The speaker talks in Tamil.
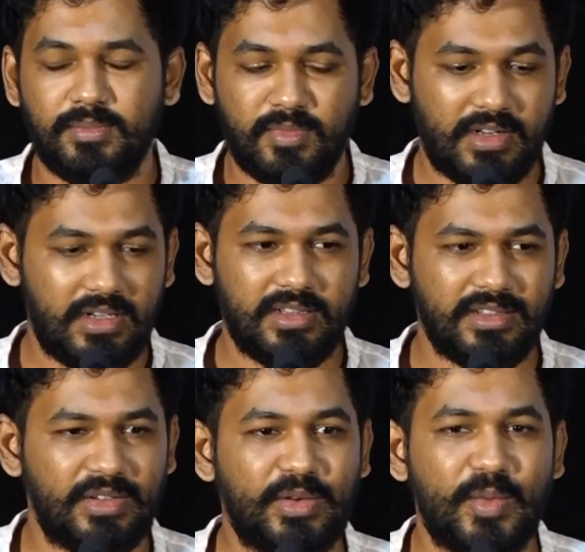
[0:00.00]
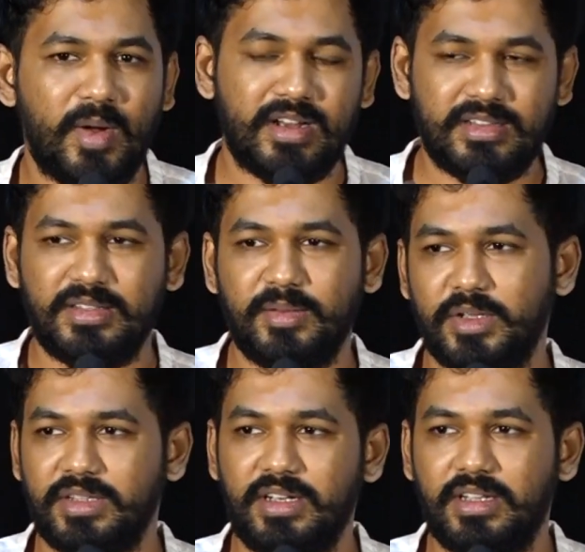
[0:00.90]
வருகை தந்திருக்கும் அனைத்து
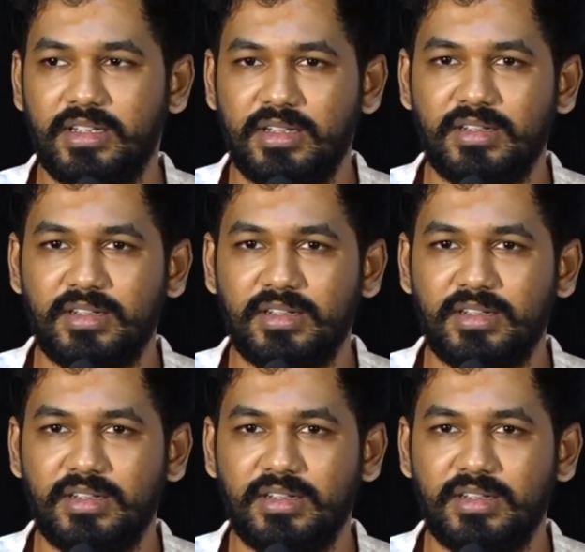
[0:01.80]
பத்திரிகை